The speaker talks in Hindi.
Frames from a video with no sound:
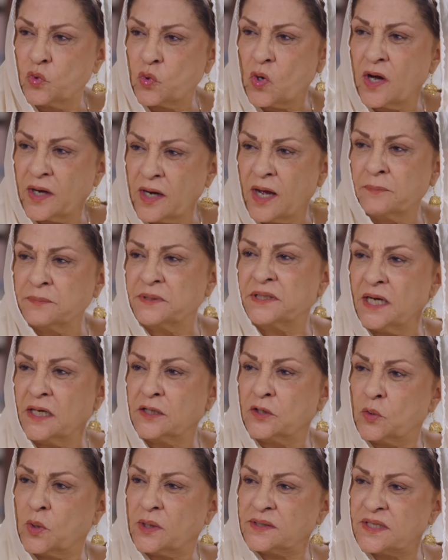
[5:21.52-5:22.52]
मुंह को आराम दिया
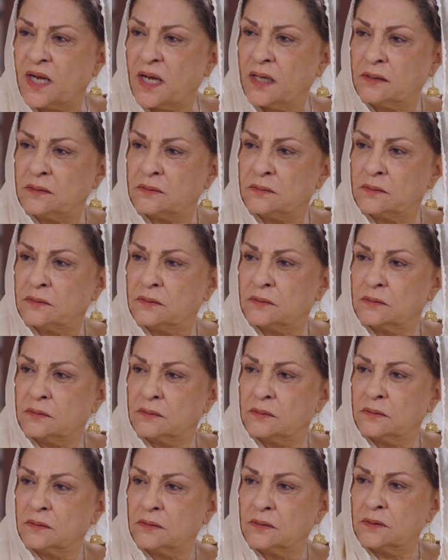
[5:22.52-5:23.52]
करो अजरा
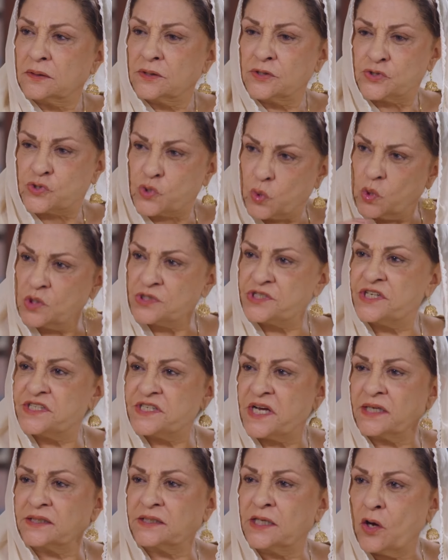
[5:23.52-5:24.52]
जो जी
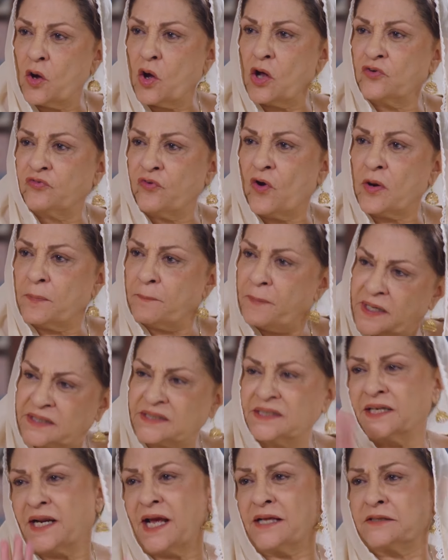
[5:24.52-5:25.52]
चाहता है और फॉल्ट बकती